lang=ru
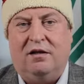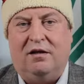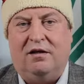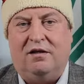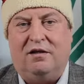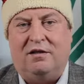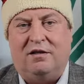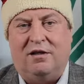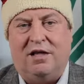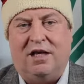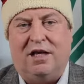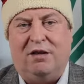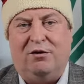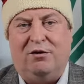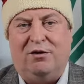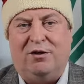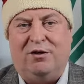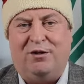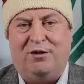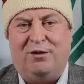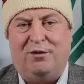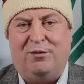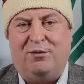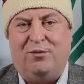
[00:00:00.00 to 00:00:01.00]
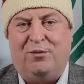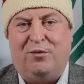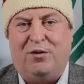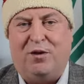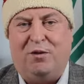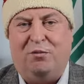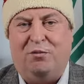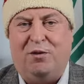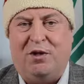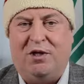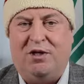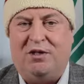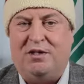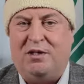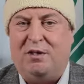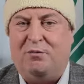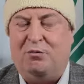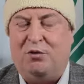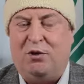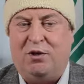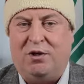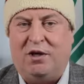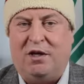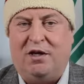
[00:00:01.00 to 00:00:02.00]
ставит перед
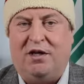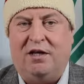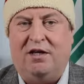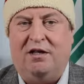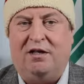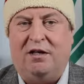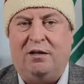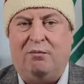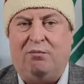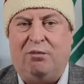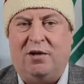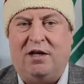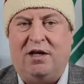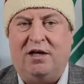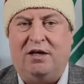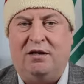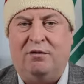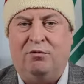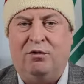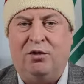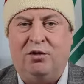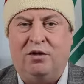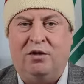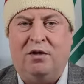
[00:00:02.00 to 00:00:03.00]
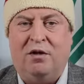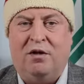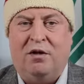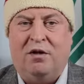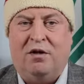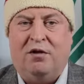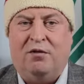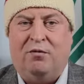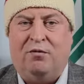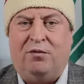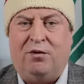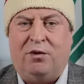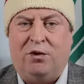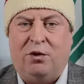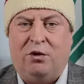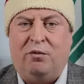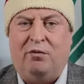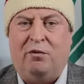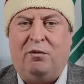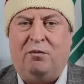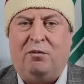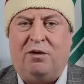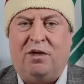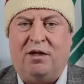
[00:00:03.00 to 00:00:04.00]
собой какие-то планы. Вот в
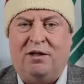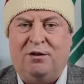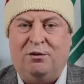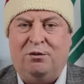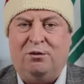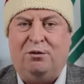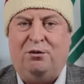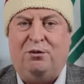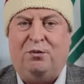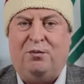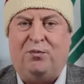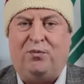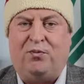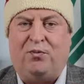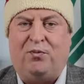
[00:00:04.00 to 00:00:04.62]
новом году